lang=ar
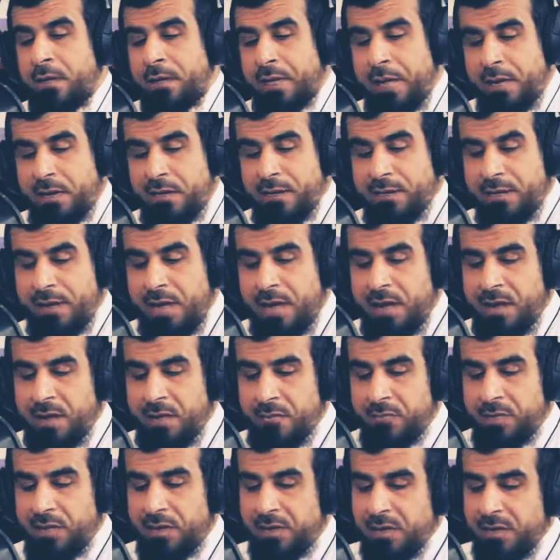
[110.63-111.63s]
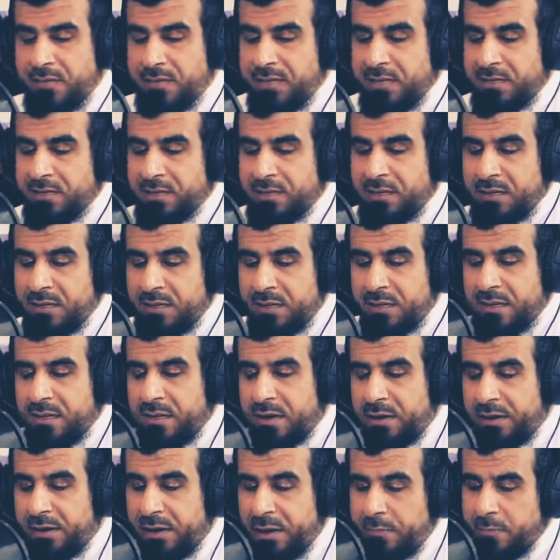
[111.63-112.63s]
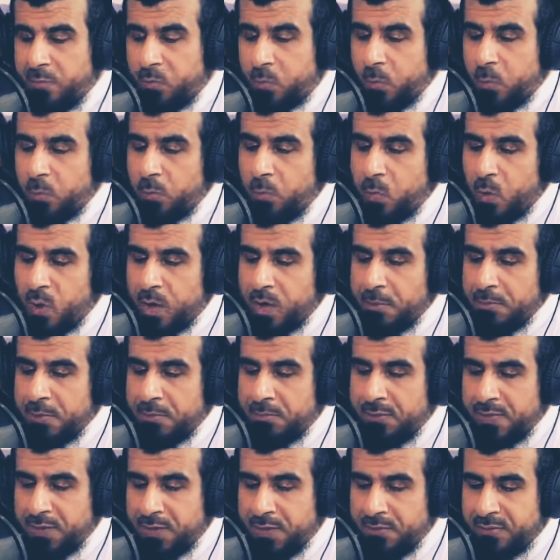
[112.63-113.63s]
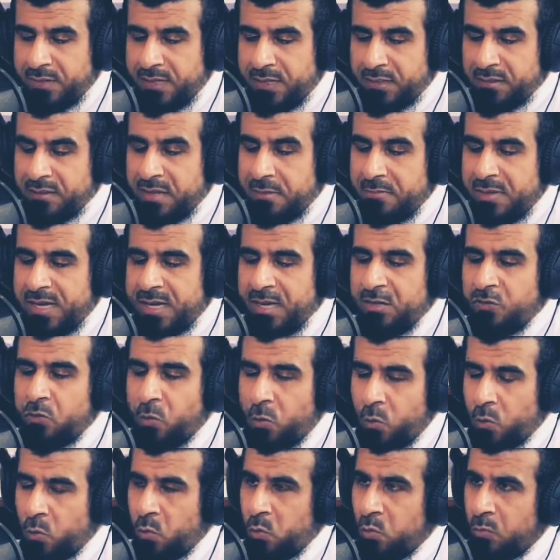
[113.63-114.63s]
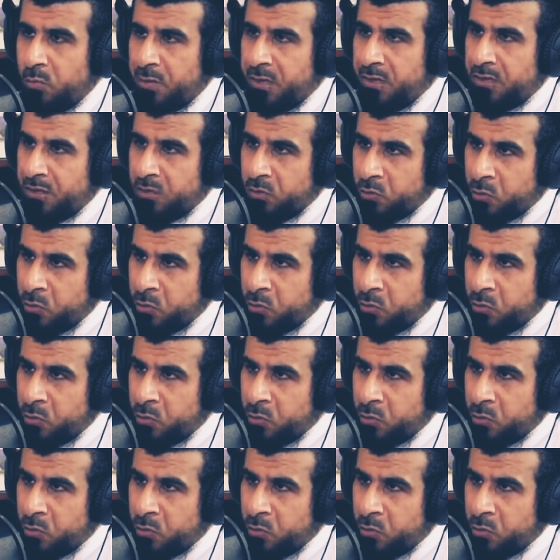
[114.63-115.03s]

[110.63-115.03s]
كان يتكلم على قضية الربط والموائمة بين قضية طبيعة العقوبة